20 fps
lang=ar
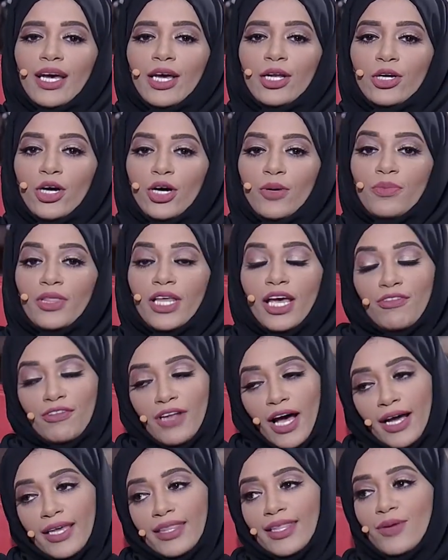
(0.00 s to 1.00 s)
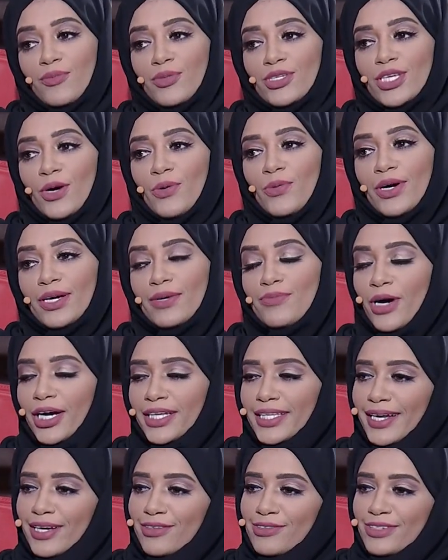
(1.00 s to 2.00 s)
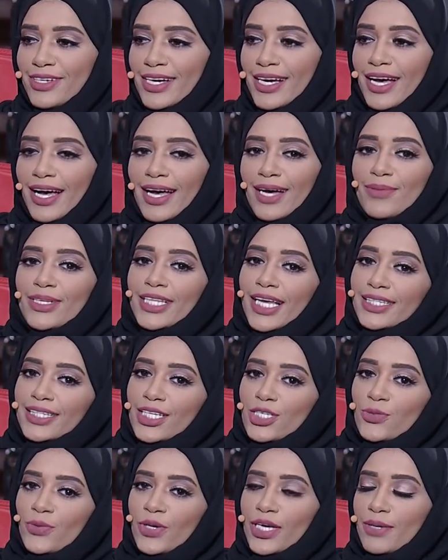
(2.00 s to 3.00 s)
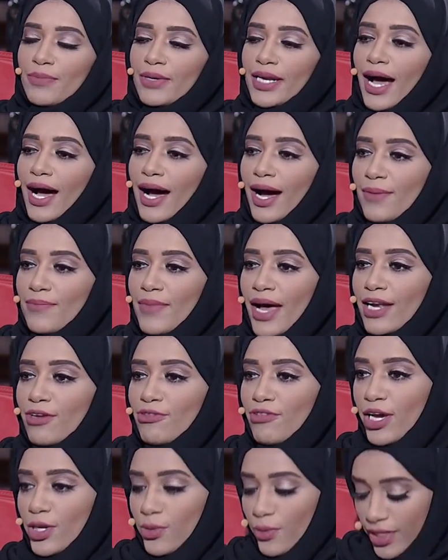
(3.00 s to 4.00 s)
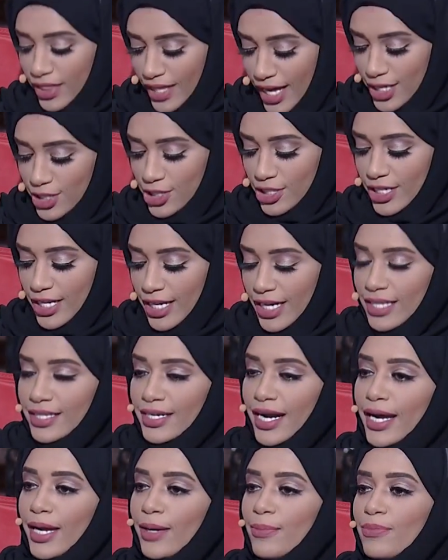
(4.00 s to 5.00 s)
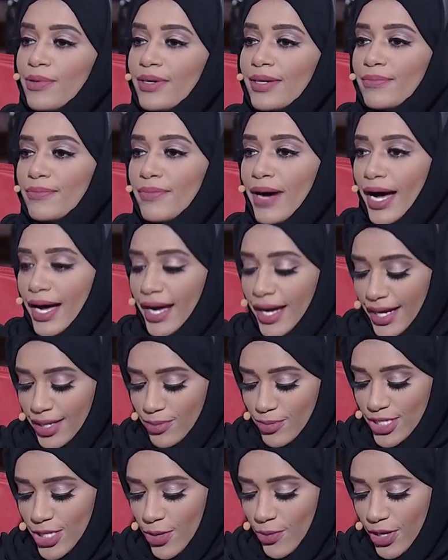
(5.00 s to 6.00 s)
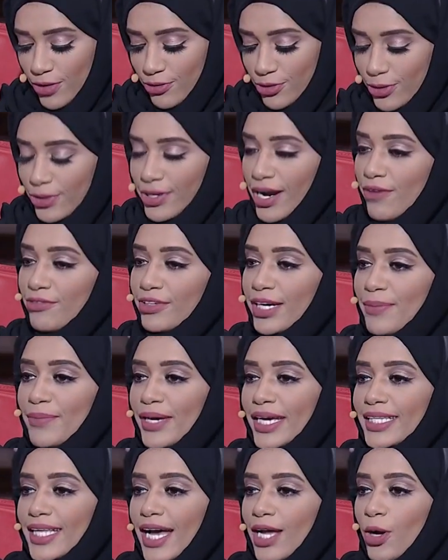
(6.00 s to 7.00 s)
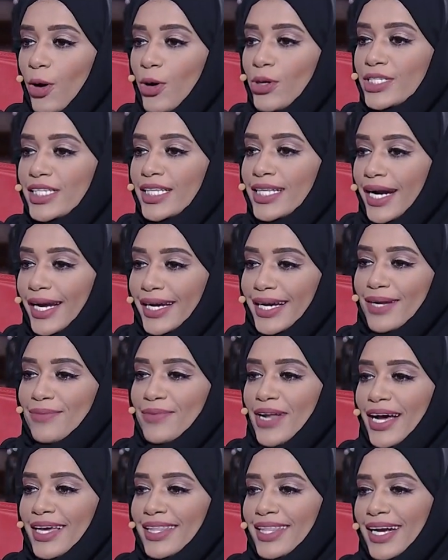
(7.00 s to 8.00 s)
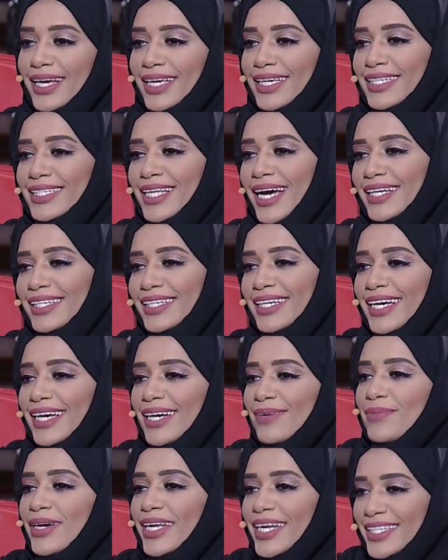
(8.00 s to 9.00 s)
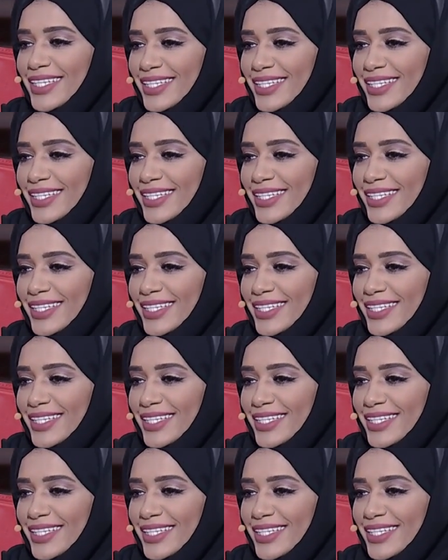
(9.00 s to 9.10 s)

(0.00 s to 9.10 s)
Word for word: اليوم ضيفنا ايضا مصور محترف آه، بدا التصوير من عام 2012 نرحب مع المصور الفوتوغرافي حميد الحوسي اللي راح يكلمنا اكثر اكيد عن مهنه